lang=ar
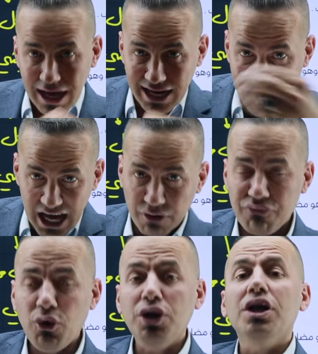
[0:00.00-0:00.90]
انا
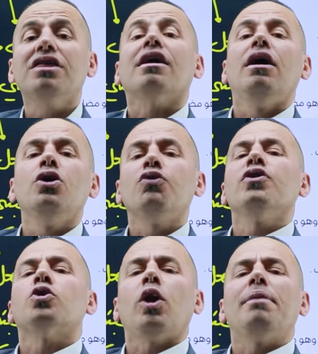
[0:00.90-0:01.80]
عارف وعندي ثقه انه
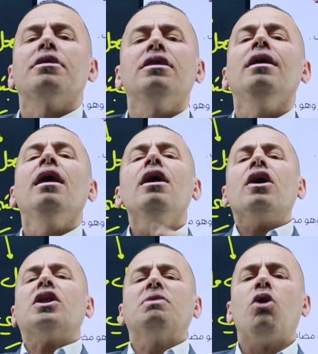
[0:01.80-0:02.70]
في طلاب كثير
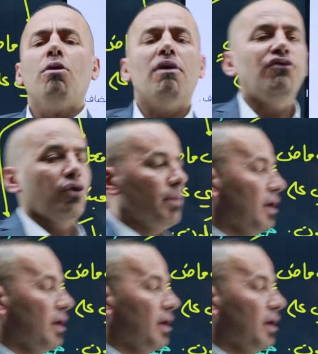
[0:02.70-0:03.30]
كتبوا هو مفعول